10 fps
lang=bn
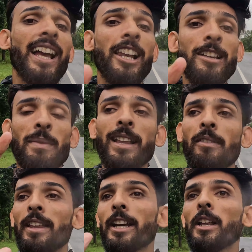না গেলেই মাঝে
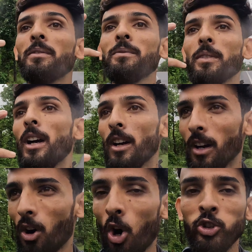মাঝে কিরম
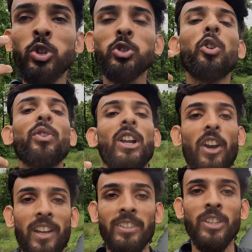অসুস্থ ফিল
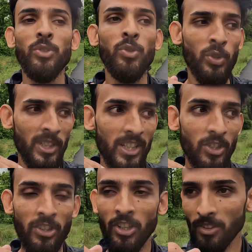হয় সেই সুস্থতার
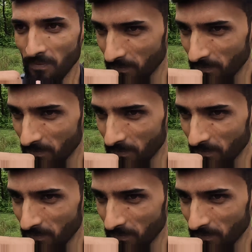জন্য